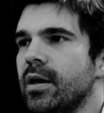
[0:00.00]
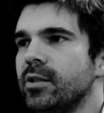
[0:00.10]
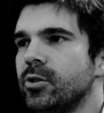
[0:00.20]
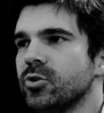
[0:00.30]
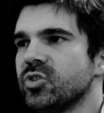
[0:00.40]

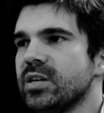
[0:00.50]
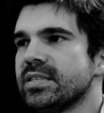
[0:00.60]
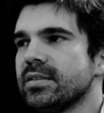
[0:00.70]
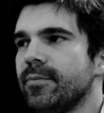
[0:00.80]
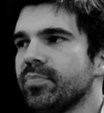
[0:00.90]

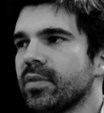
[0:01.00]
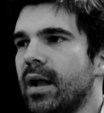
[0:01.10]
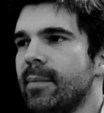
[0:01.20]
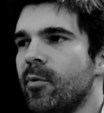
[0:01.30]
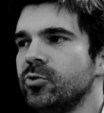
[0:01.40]
Entonces,
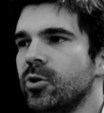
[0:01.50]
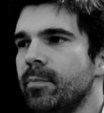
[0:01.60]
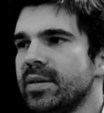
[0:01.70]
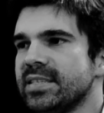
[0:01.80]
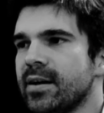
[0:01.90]
al momento de
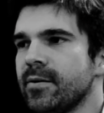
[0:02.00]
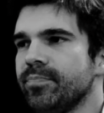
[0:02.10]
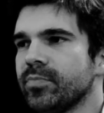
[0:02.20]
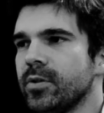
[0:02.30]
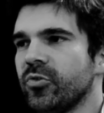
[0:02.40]
empezar,
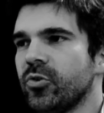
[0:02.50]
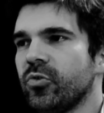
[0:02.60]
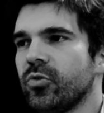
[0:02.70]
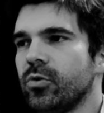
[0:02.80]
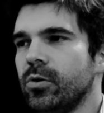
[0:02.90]

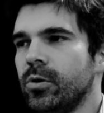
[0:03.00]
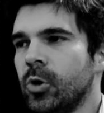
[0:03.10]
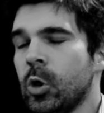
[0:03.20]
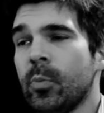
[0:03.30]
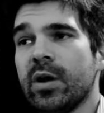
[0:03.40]
nosotros
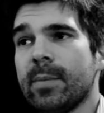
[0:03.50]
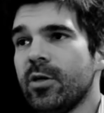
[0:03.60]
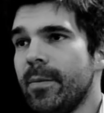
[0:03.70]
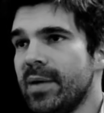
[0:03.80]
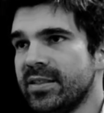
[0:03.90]
no
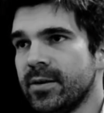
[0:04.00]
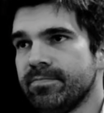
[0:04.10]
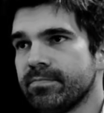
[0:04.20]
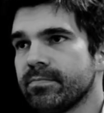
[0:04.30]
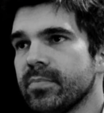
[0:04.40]
disponíamos de plata.
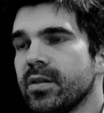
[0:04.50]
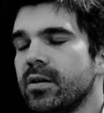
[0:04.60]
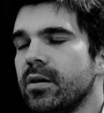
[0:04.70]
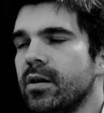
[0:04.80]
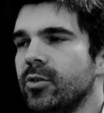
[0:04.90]

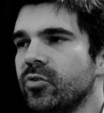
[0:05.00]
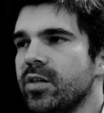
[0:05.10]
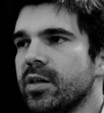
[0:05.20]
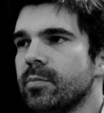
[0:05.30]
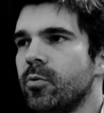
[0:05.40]
Entonces
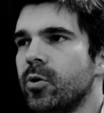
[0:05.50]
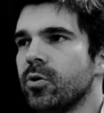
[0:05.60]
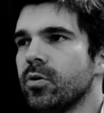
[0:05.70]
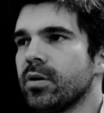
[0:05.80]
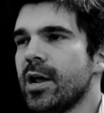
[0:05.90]
dijimos,
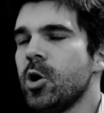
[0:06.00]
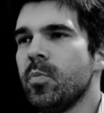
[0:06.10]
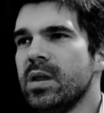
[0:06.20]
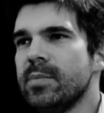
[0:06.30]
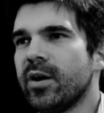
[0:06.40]
bueno, ¿qué es lo
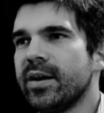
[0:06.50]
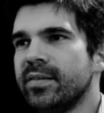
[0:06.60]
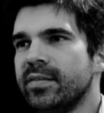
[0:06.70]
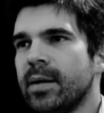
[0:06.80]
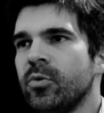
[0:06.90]
mínimo que
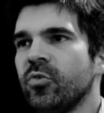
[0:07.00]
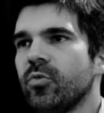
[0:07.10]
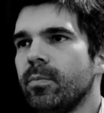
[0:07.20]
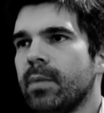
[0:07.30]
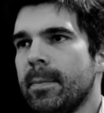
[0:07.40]

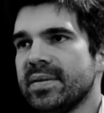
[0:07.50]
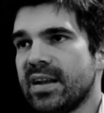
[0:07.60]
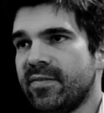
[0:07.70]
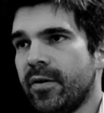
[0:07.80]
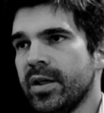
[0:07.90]
necesitamos para
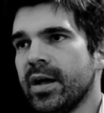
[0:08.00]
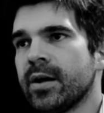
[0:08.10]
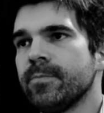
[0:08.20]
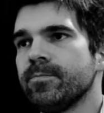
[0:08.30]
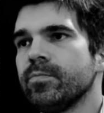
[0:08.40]
empezar a
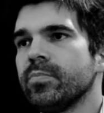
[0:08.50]
fabricar?